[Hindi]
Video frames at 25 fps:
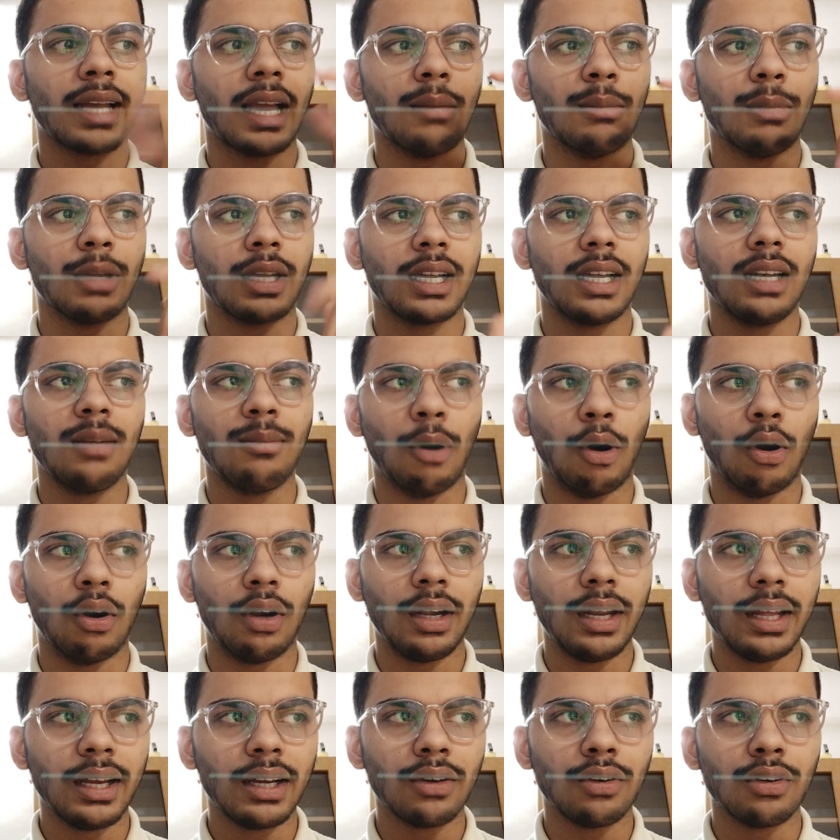केमिकल
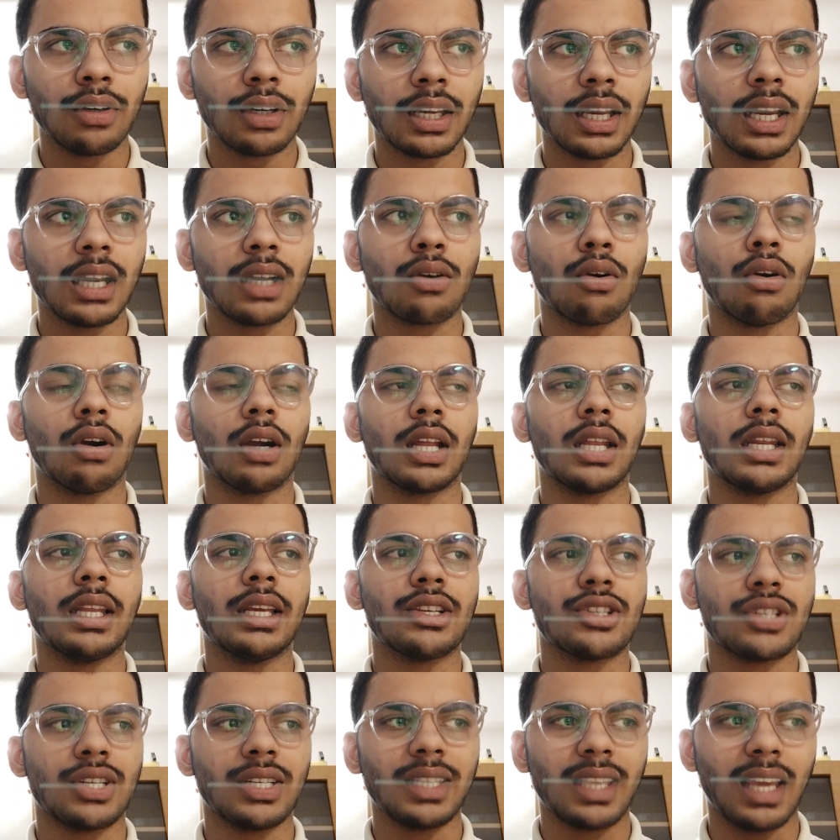बॉन्डिंग हो गया
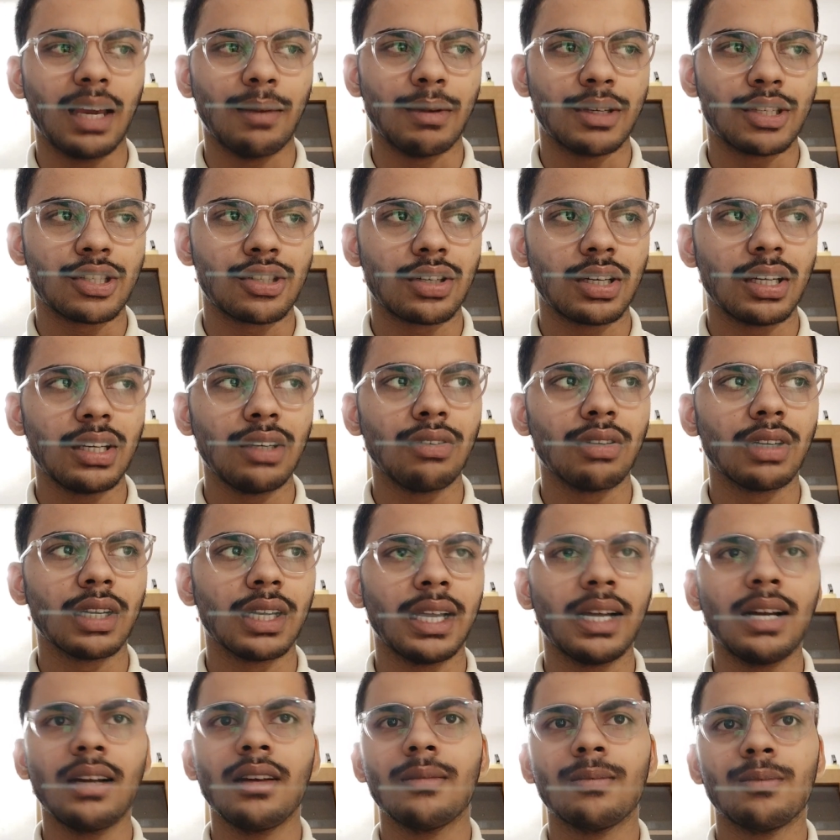कोऑर्डिनेशन केमिस्ट्री हो
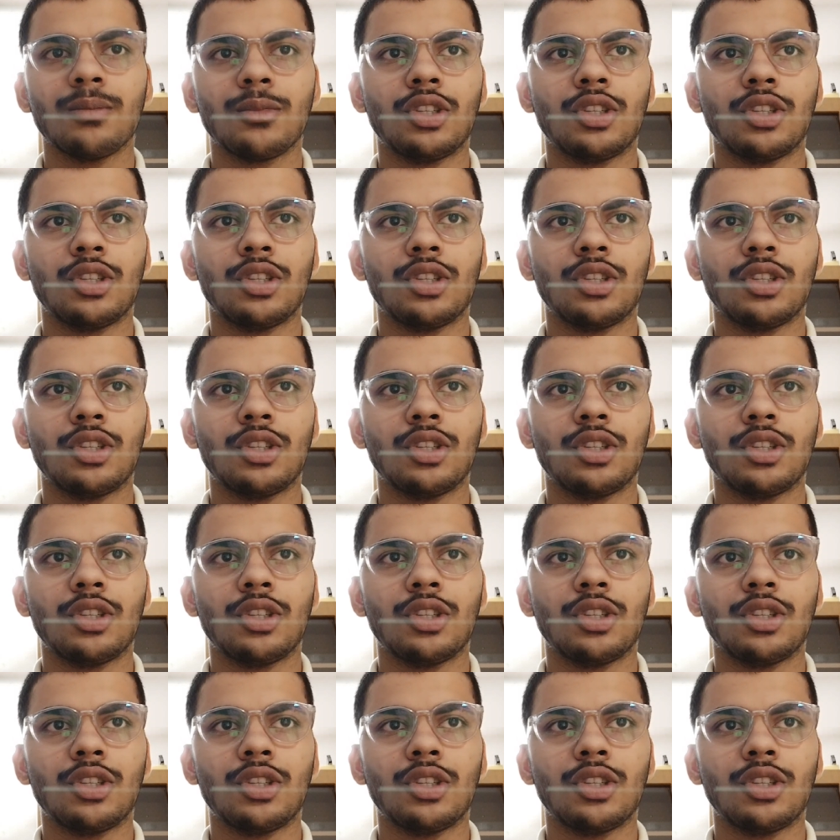गया